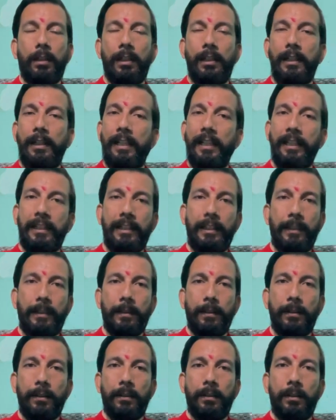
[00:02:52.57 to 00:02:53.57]

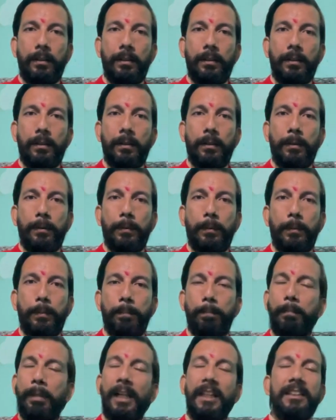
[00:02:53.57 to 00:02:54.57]
लेकिन
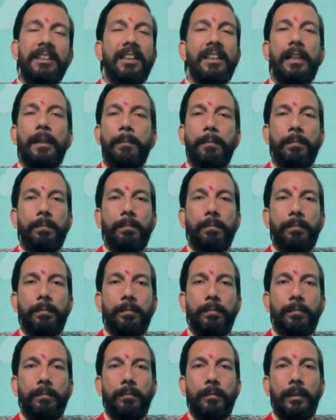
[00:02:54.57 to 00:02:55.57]
भजन हम
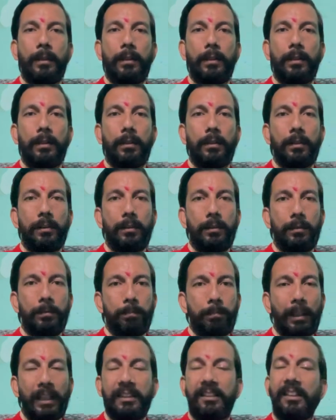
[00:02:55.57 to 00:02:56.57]

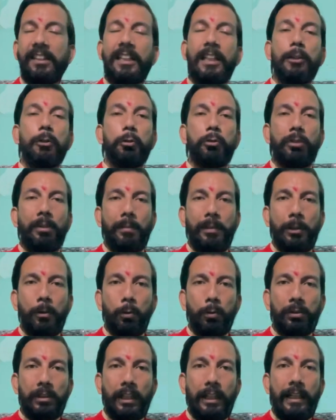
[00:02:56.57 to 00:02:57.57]
भजन का जो समय
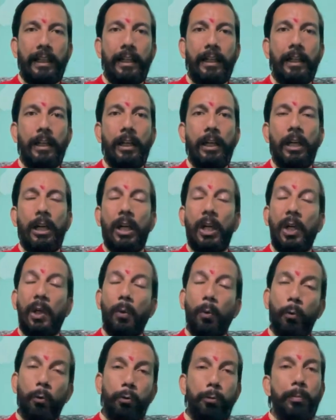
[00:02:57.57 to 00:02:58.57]
होता है
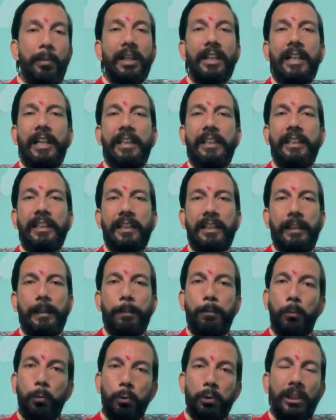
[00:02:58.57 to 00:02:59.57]
उसमें कहीं ना कहीं
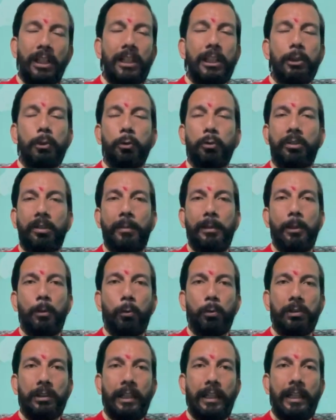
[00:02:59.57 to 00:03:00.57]
पूजा का जो समय
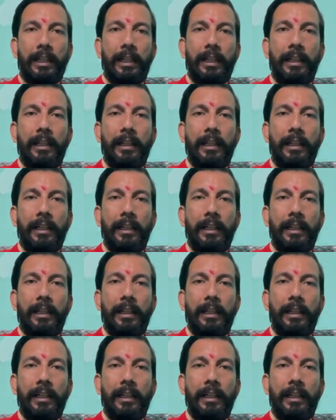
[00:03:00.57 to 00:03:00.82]
होता है